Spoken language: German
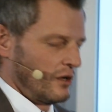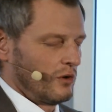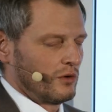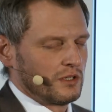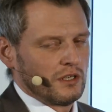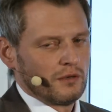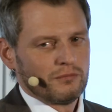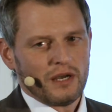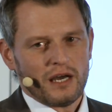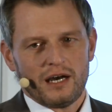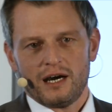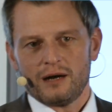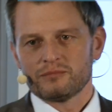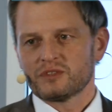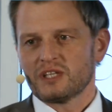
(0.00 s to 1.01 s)
und am
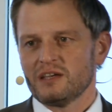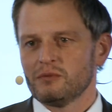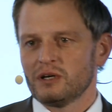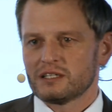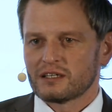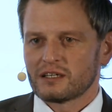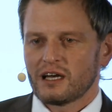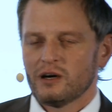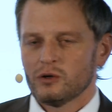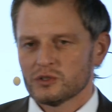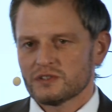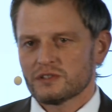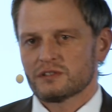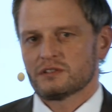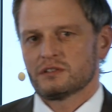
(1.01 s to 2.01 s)
Abend gehen wir dann
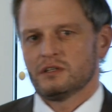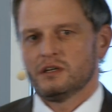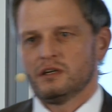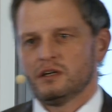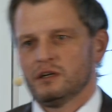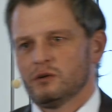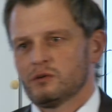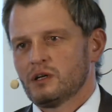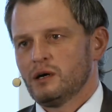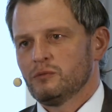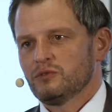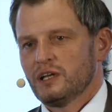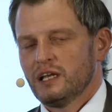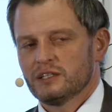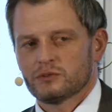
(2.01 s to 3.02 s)
raus äh, und
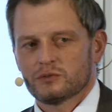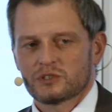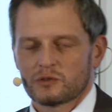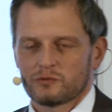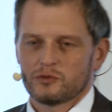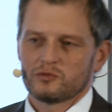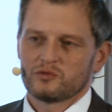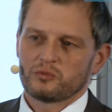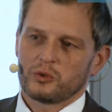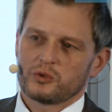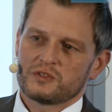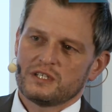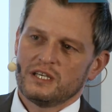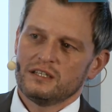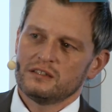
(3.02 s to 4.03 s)
haben vielleicht unsere
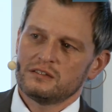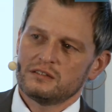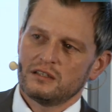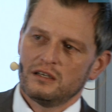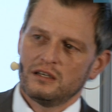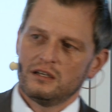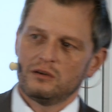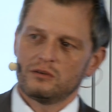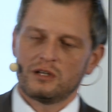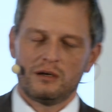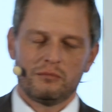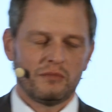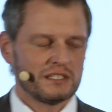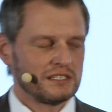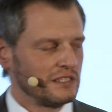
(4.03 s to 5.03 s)
5% äh, und
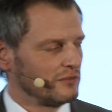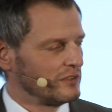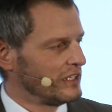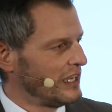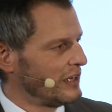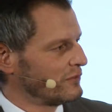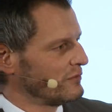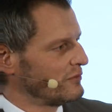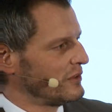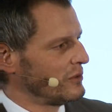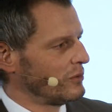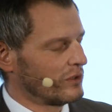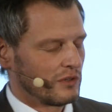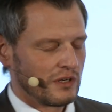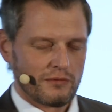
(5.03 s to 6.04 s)
haben massive Nerven
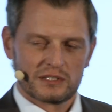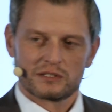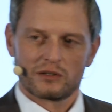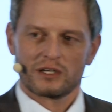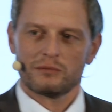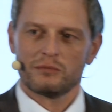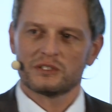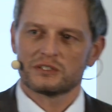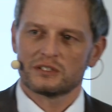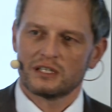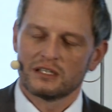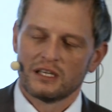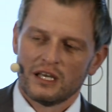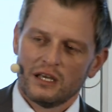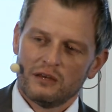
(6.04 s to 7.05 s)
verloren oder was auch immer,
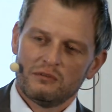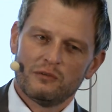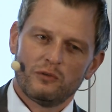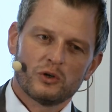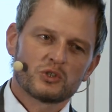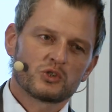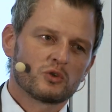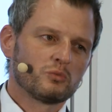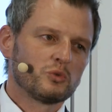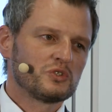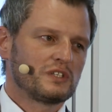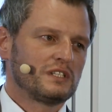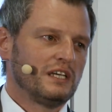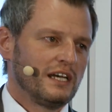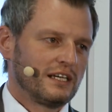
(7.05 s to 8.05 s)
sondern wir wollen schon
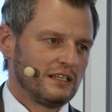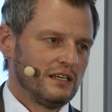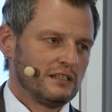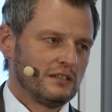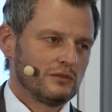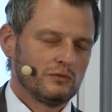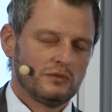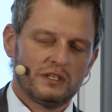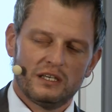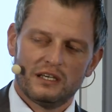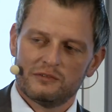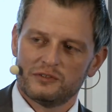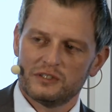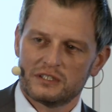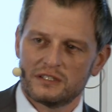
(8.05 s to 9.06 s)
Muster erkennen. Und wie der
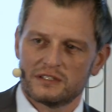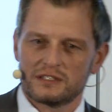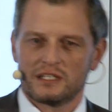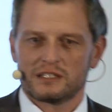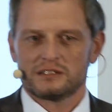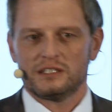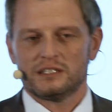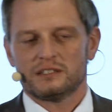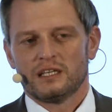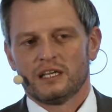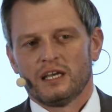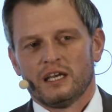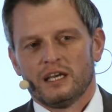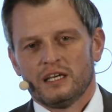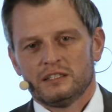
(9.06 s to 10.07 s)
Herr Fitt gesagt hat,
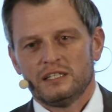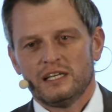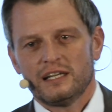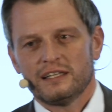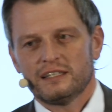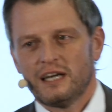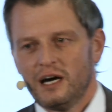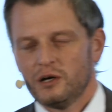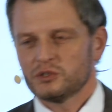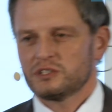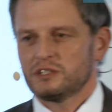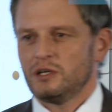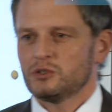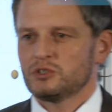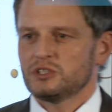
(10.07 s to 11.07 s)
täglicher
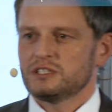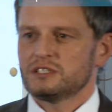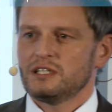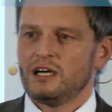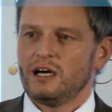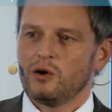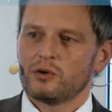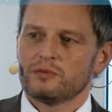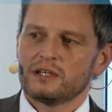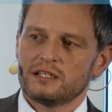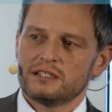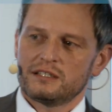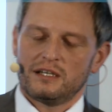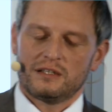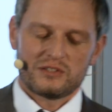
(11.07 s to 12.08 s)
Austausch ist da auch
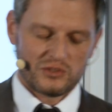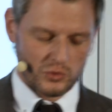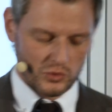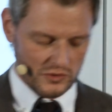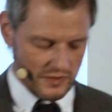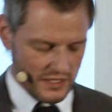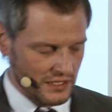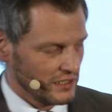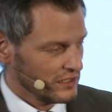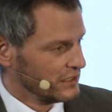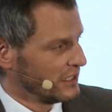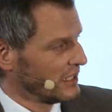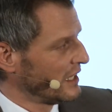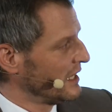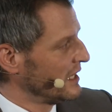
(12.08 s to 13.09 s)
wirklich ganz
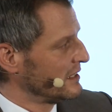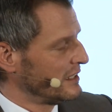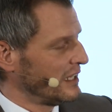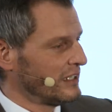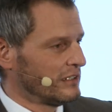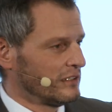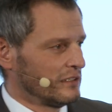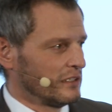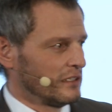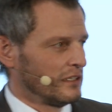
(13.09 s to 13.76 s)
notwendig, denn